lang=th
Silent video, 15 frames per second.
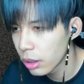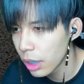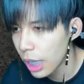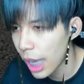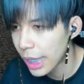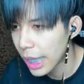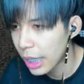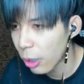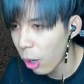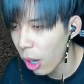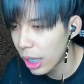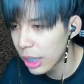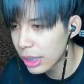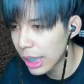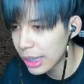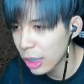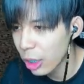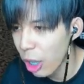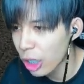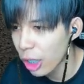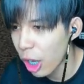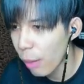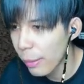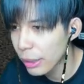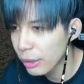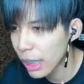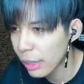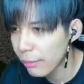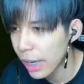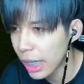อะไรหรอ คือนายจะล่อเราเข้าไปตร
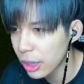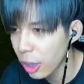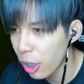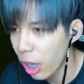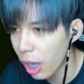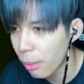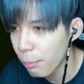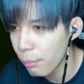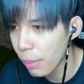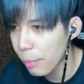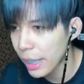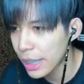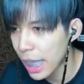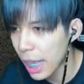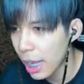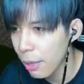งนั้นว่างั้นเถอะไม่ไปนะ